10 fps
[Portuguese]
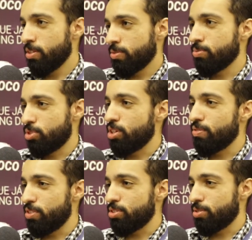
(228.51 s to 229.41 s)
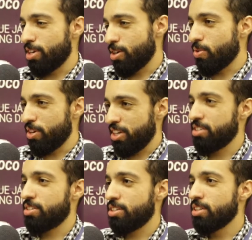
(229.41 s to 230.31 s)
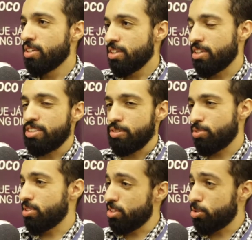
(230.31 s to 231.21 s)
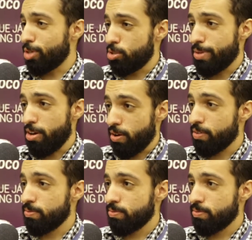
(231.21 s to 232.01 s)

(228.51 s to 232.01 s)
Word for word: um serviço recorrente que tem um ticket médio maior.